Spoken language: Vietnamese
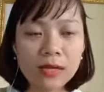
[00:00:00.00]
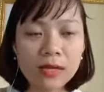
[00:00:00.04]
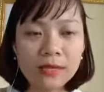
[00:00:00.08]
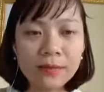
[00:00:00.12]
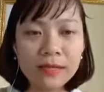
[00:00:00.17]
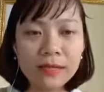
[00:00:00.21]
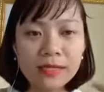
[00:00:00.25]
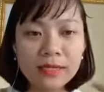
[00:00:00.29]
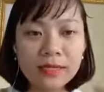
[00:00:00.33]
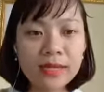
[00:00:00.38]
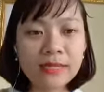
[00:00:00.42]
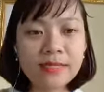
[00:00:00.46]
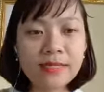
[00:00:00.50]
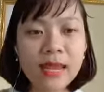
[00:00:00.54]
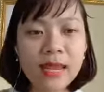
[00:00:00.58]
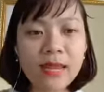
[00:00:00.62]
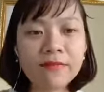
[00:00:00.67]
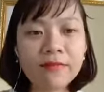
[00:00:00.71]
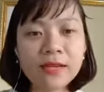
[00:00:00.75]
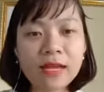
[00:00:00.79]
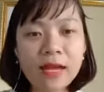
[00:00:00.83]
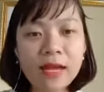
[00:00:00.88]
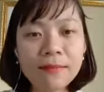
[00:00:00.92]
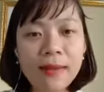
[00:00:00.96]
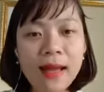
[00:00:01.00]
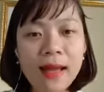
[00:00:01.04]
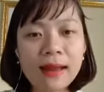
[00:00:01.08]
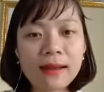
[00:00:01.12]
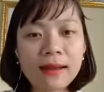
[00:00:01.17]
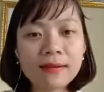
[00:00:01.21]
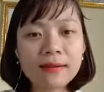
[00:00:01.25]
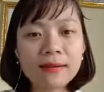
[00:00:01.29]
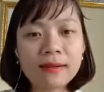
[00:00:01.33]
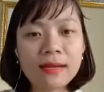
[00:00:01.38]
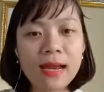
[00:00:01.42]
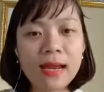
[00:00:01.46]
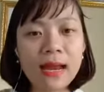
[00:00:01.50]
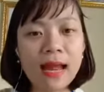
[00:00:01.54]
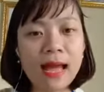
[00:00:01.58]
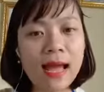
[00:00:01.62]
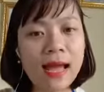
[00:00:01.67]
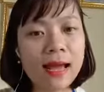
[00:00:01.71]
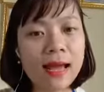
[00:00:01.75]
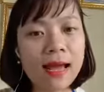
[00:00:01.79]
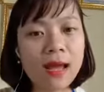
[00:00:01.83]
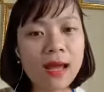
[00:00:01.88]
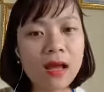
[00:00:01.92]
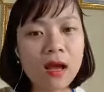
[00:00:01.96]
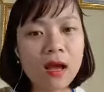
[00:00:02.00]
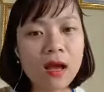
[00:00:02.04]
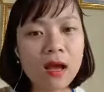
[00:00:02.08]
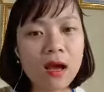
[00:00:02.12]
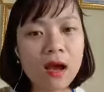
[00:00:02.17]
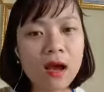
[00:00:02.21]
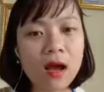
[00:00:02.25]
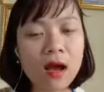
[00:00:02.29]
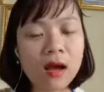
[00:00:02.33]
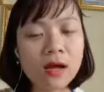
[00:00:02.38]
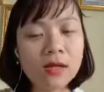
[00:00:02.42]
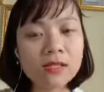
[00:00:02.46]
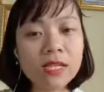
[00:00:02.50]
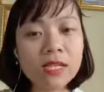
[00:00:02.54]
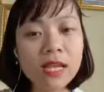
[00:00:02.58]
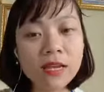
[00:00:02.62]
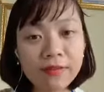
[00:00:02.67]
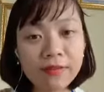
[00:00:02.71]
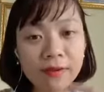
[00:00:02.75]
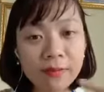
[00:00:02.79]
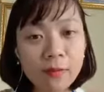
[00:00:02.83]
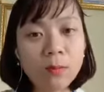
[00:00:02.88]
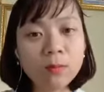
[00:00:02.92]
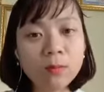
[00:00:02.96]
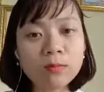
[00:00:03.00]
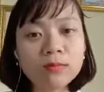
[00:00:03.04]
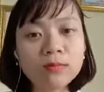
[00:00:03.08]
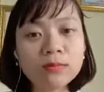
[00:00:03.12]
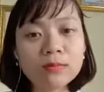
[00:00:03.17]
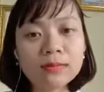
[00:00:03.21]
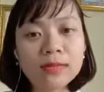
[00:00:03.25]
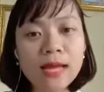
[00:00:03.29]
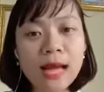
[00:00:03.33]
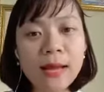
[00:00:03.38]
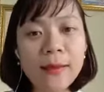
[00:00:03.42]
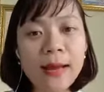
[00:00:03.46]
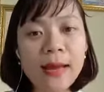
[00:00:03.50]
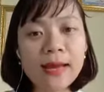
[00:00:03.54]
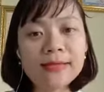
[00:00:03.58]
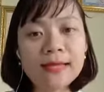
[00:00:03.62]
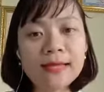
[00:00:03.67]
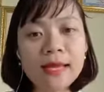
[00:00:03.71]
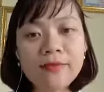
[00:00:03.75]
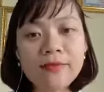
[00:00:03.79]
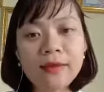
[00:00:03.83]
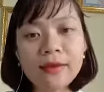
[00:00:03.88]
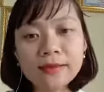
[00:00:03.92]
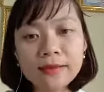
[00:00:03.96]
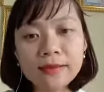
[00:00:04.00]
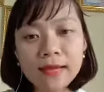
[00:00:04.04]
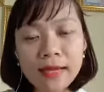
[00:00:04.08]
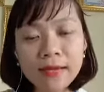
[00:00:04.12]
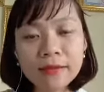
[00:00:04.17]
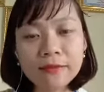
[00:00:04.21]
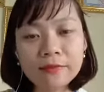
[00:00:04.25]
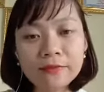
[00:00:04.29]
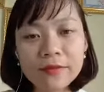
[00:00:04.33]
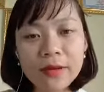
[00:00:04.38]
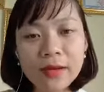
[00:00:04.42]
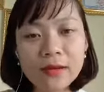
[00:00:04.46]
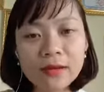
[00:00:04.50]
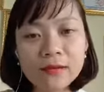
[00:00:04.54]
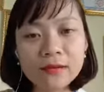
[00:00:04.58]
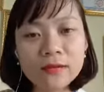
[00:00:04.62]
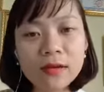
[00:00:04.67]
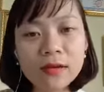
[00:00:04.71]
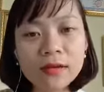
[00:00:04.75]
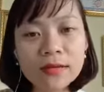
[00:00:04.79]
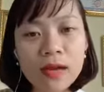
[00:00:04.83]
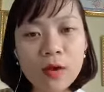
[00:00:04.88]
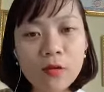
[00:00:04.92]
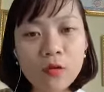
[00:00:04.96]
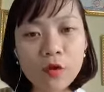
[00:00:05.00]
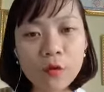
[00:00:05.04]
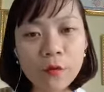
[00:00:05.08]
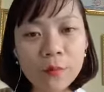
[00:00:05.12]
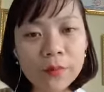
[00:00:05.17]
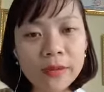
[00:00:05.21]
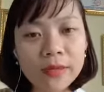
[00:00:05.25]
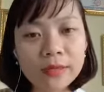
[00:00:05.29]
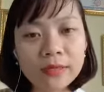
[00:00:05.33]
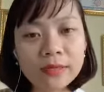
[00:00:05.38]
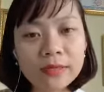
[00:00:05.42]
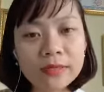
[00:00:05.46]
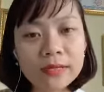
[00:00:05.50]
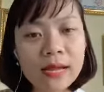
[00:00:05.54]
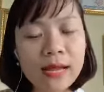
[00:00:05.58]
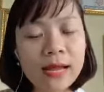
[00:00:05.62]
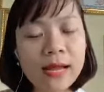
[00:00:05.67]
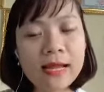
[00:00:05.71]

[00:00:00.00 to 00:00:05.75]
Mình chia sẻ với các bạn là trên Facebook các bạn sẽ phải định vị được thương hiệu của mình.